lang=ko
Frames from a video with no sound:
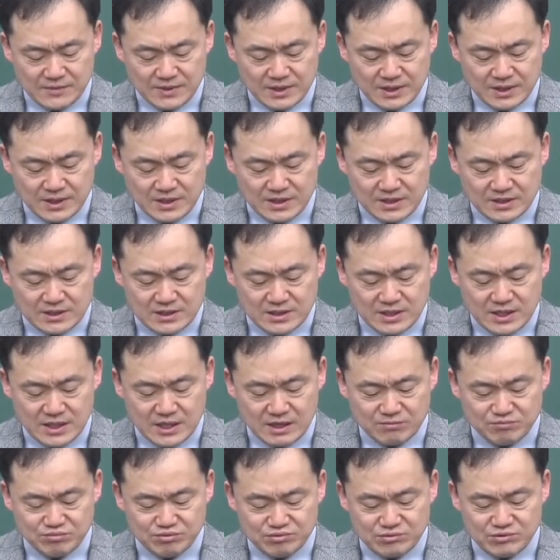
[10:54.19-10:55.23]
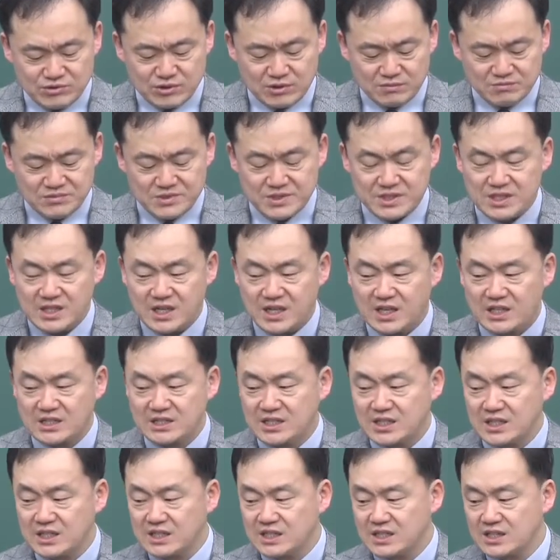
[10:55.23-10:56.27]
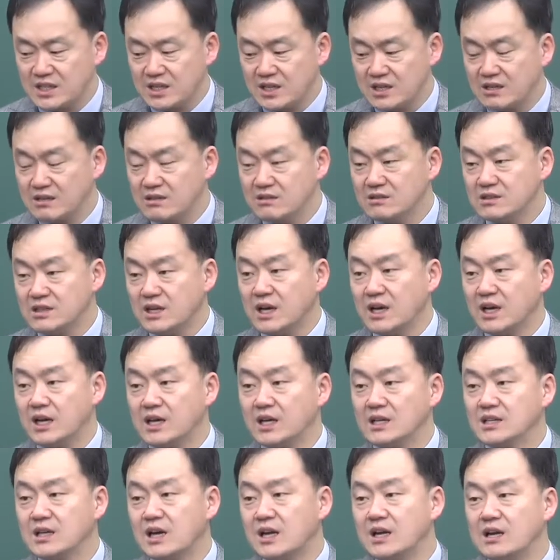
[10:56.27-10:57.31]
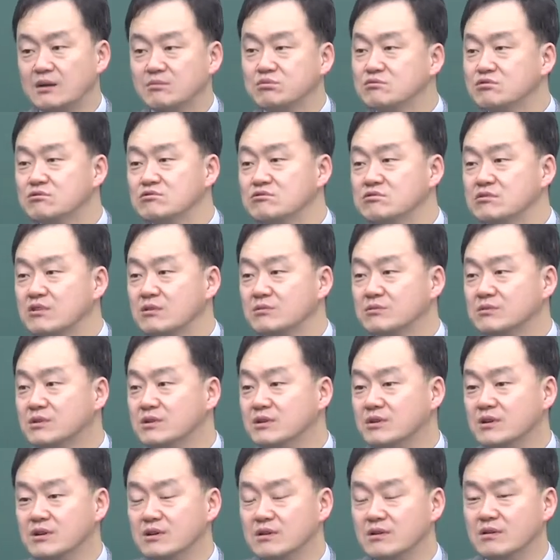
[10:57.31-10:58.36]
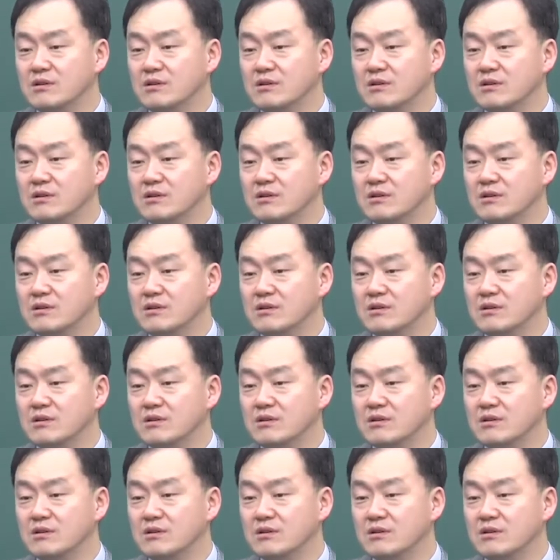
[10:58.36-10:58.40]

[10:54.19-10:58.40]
이것이 내게 붙잡지 아니하리다. 나에게 달라붙을 수가 없는 거예요.